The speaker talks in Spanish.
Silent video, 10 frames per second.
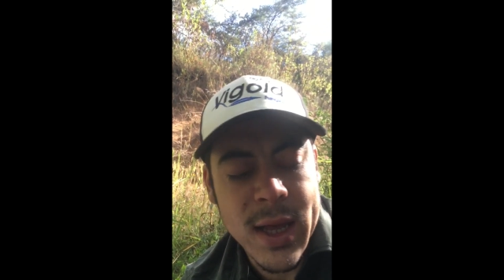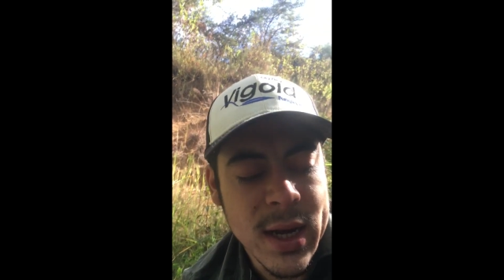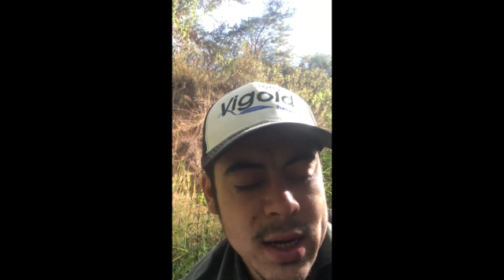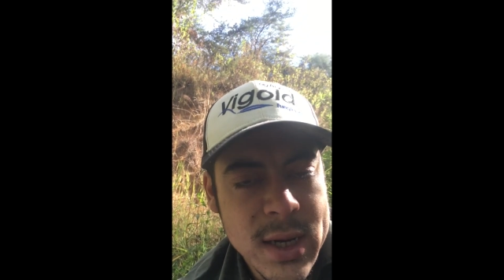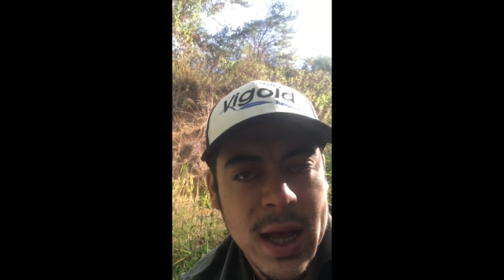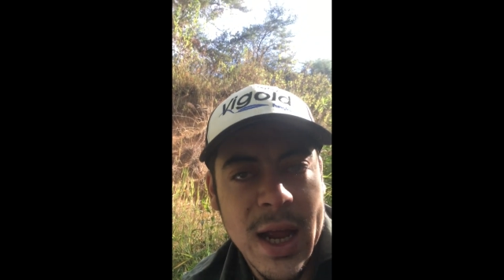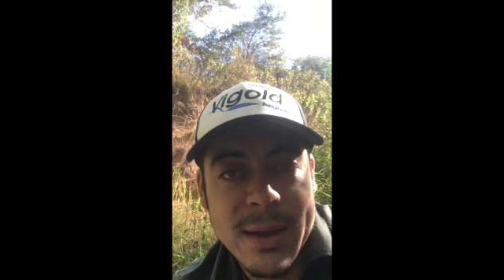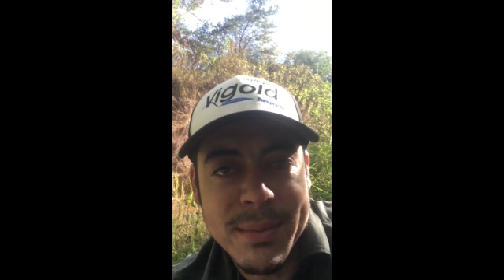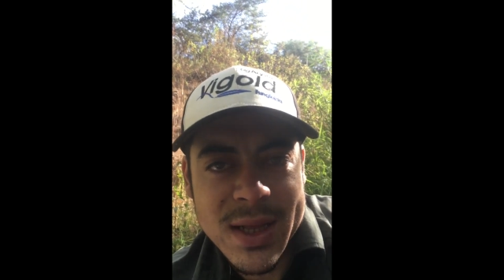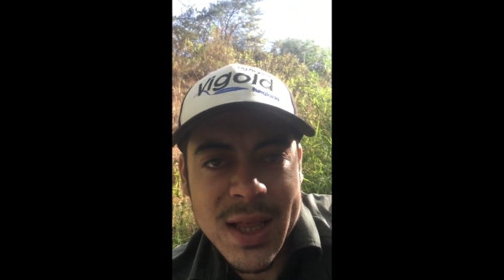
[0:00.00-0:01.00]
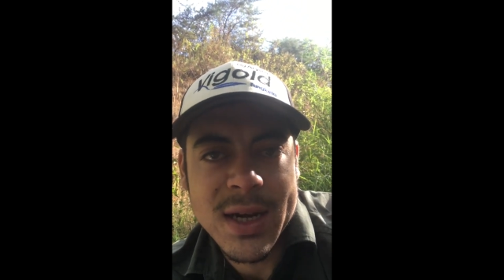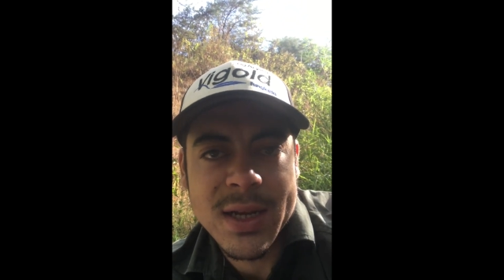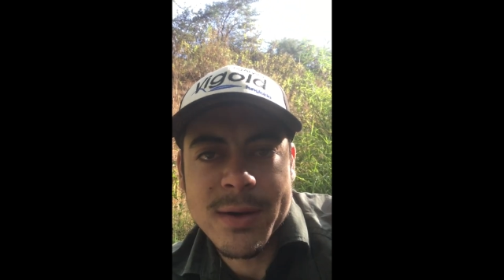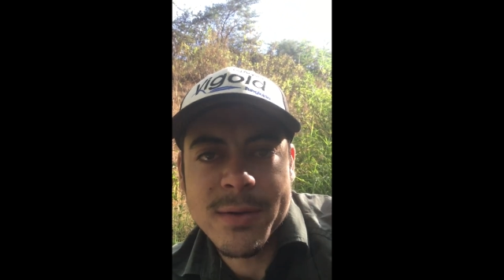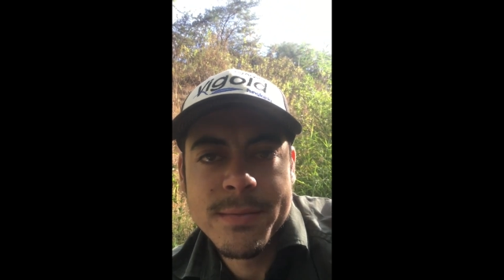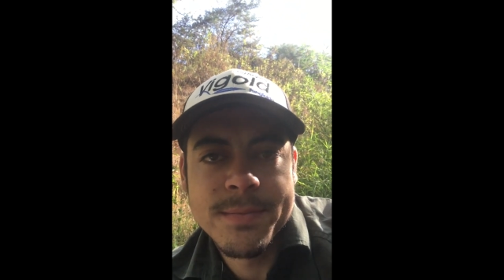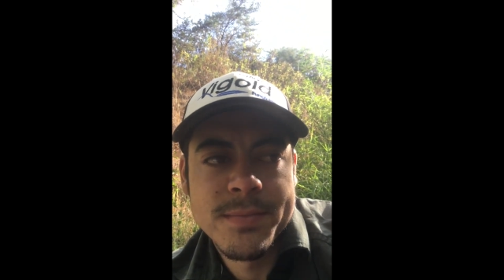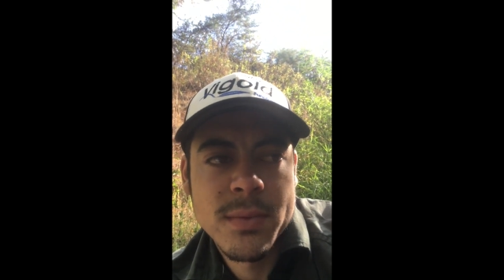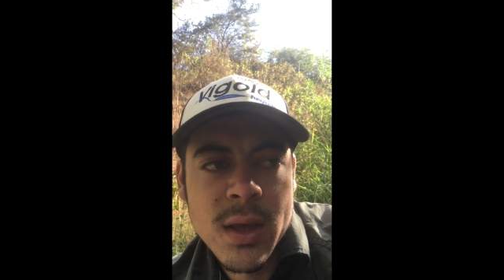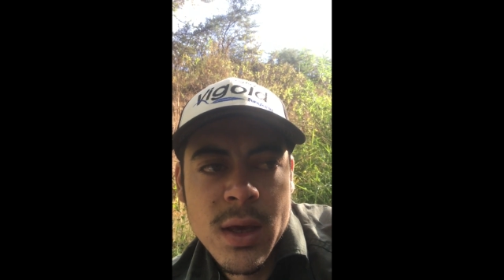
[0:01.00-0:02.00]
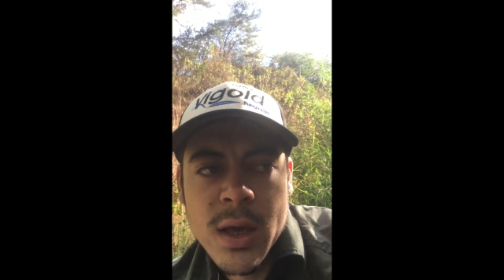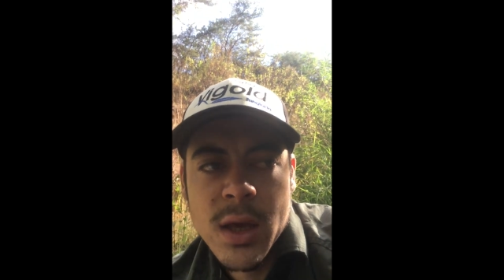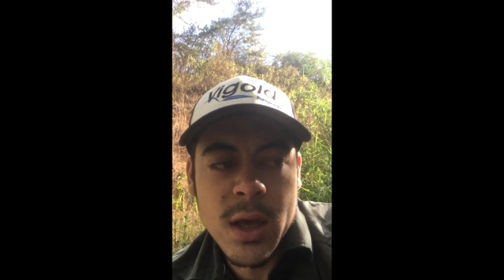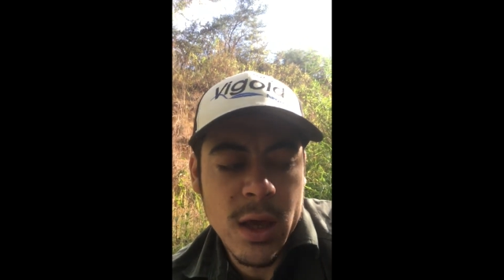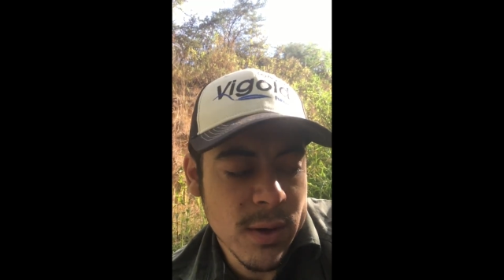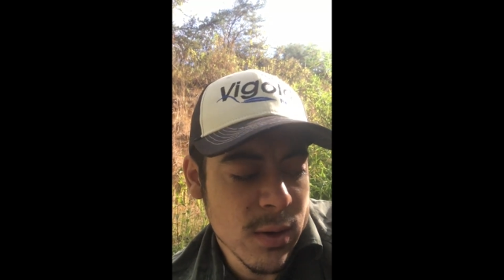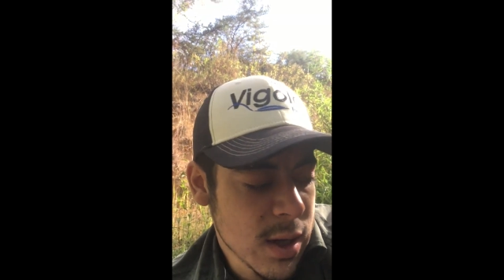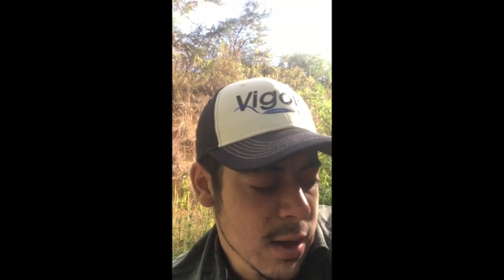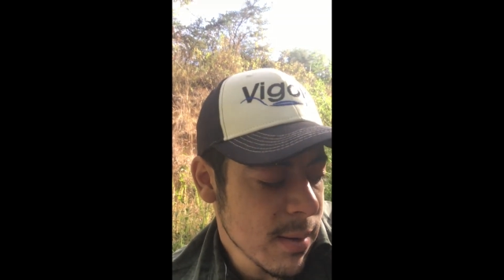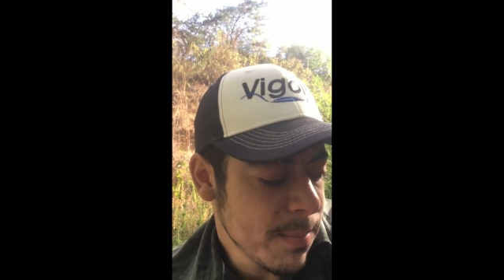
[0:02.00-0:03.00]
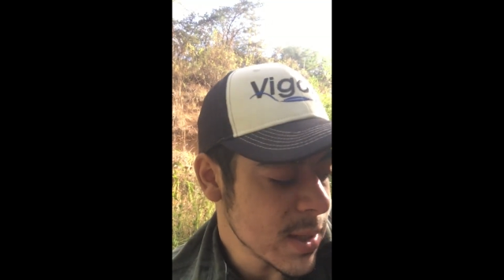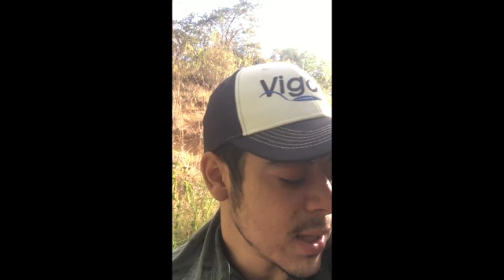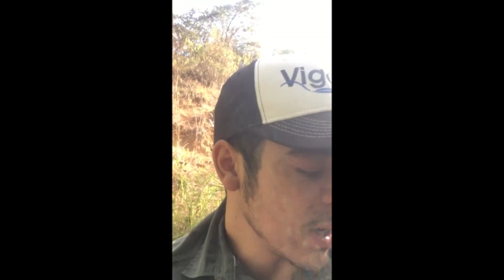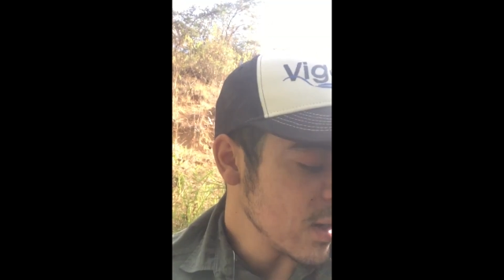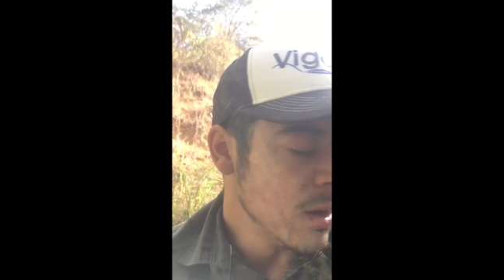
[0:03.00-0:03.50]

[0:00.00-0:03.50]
querer alimentarse, ¿no? Y bueno, ¿qué va a pasar?